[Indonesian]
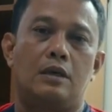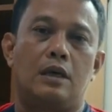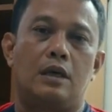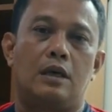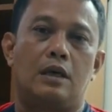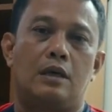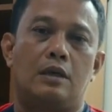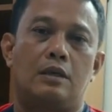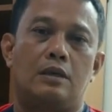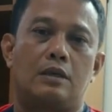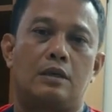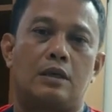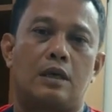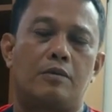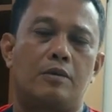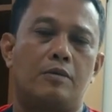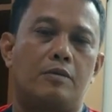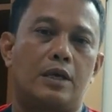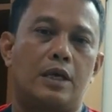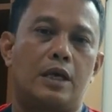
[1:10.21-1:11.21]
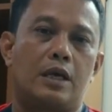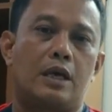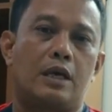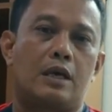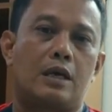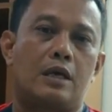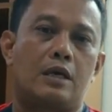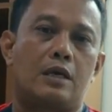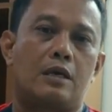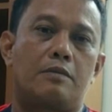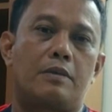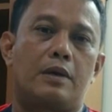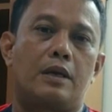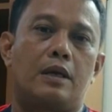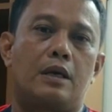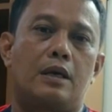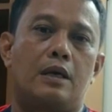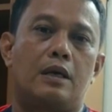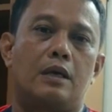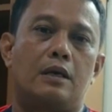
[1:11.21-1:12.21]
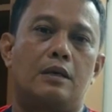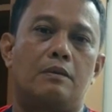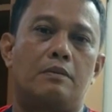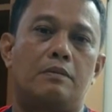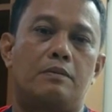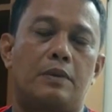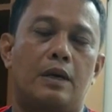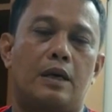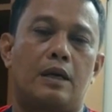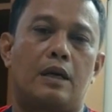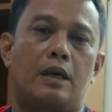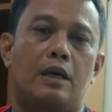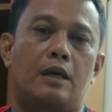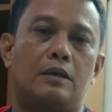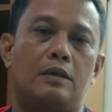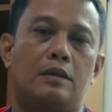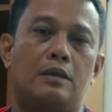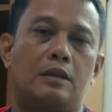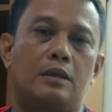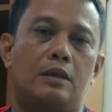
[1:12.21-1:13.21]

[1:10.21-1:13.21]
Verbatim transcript: dan kami mengingatkan kepada para